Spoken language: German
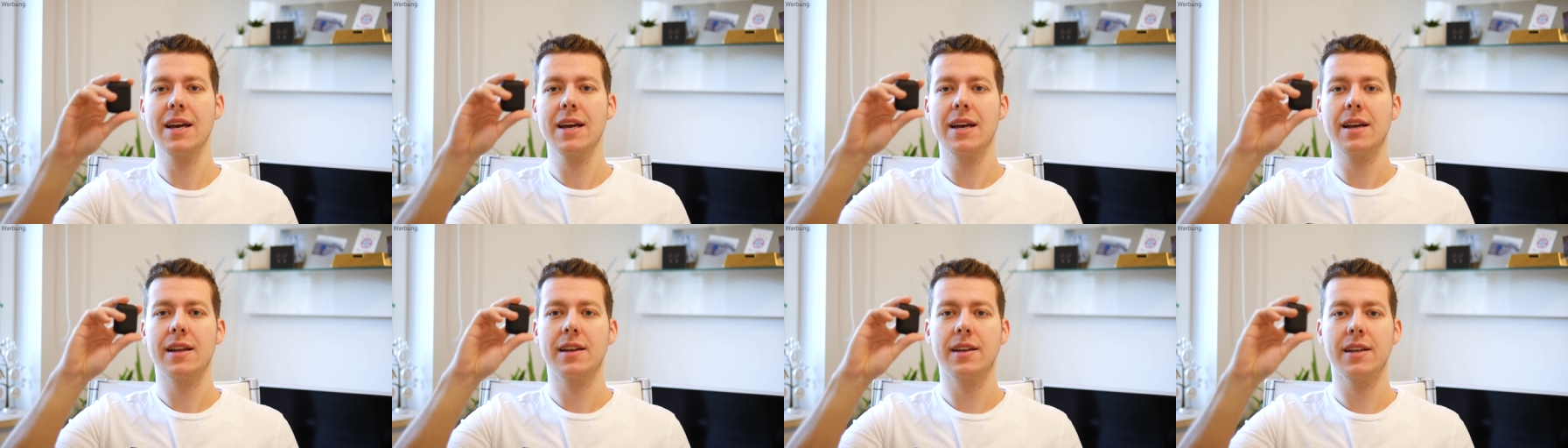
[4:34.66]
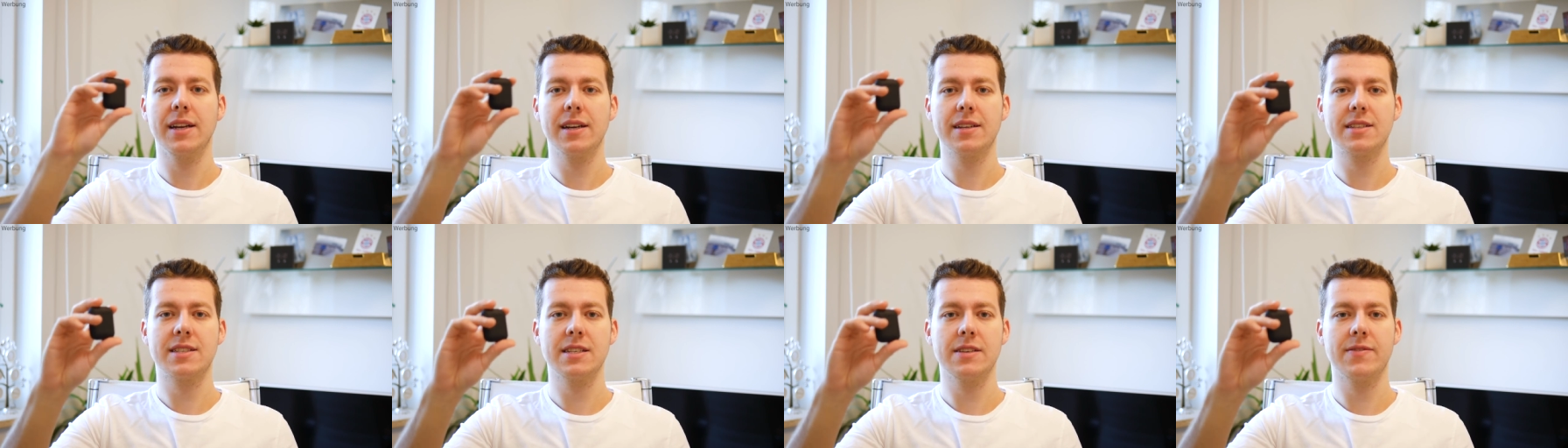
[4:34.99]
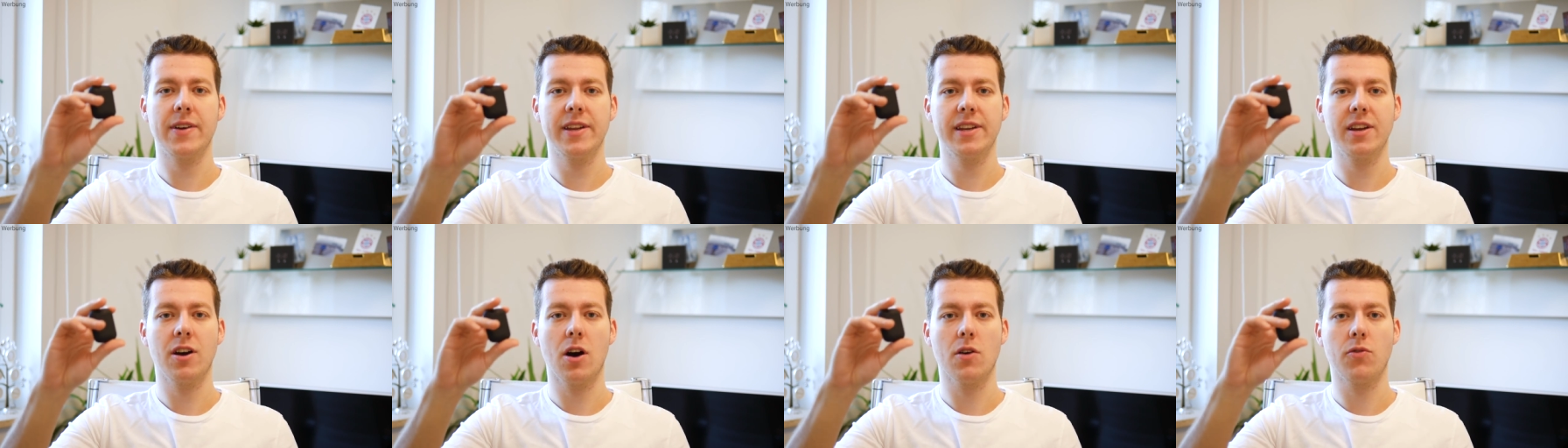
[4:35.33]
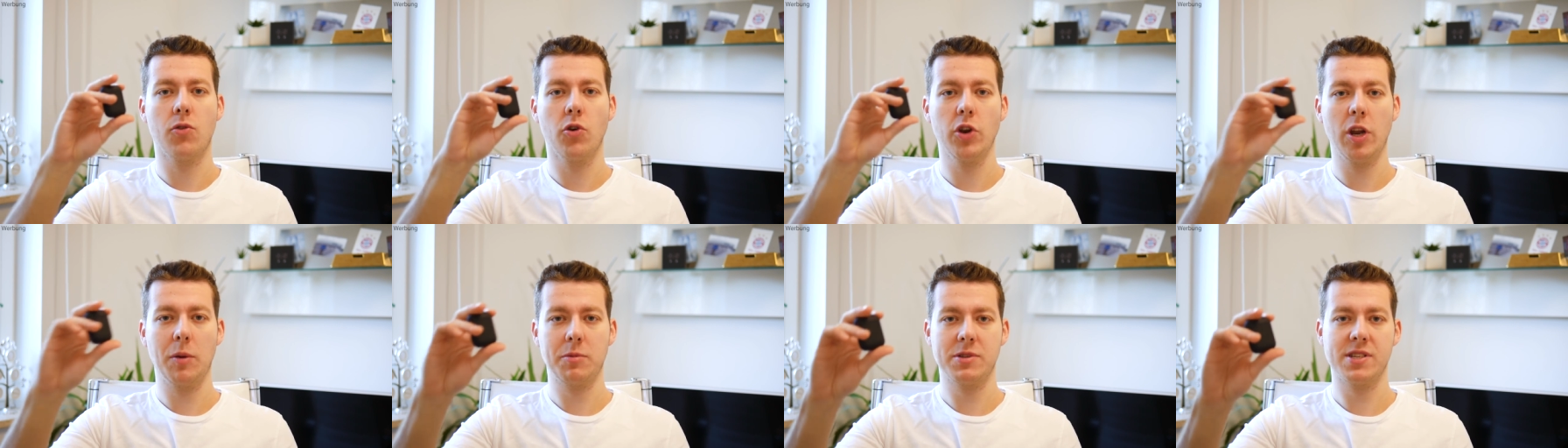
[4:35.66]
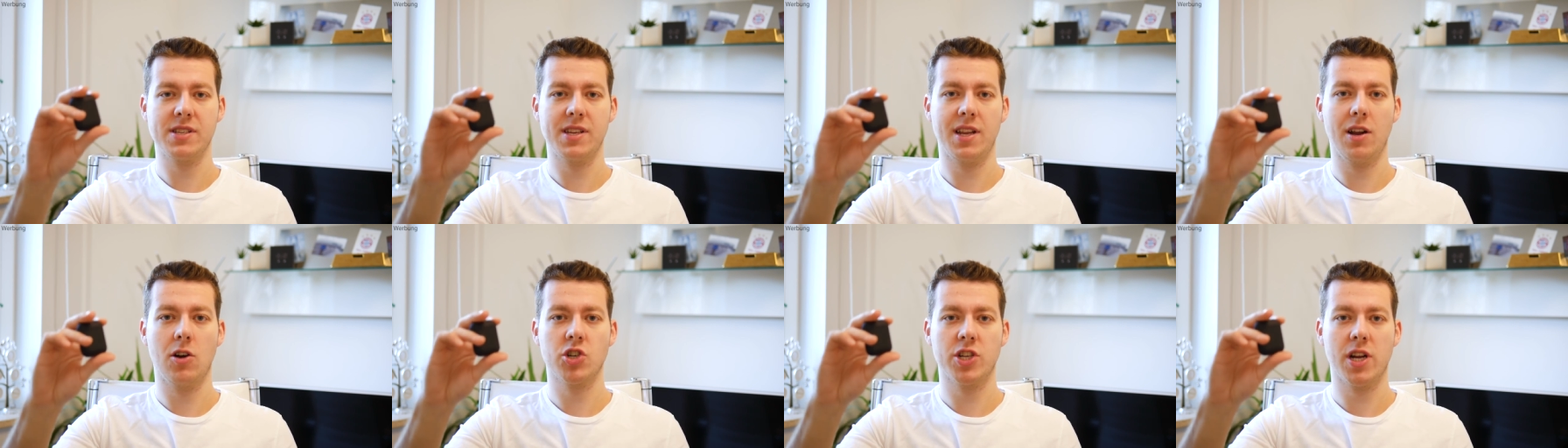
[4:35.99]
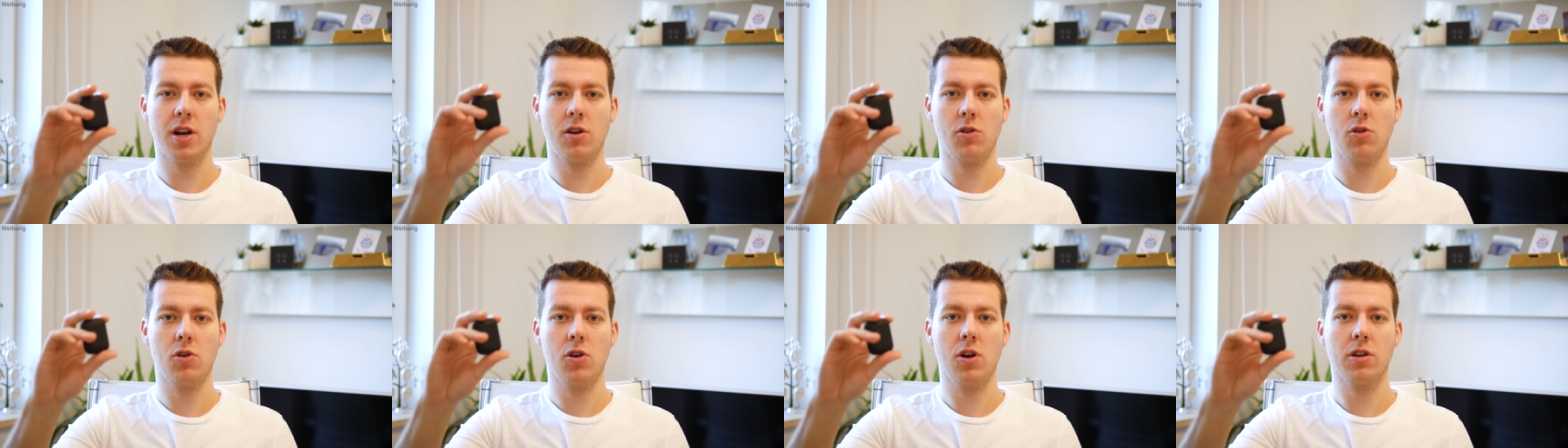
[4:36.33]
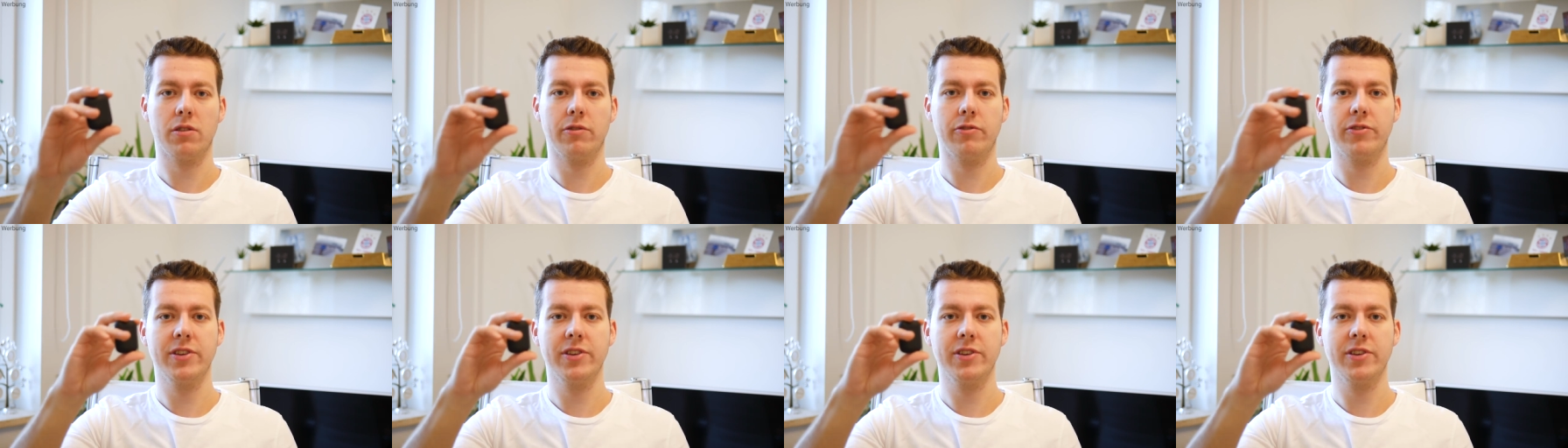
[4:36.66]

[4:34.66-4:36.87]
liegt sie, wenn ihr auf 100% der Lautstärke hört.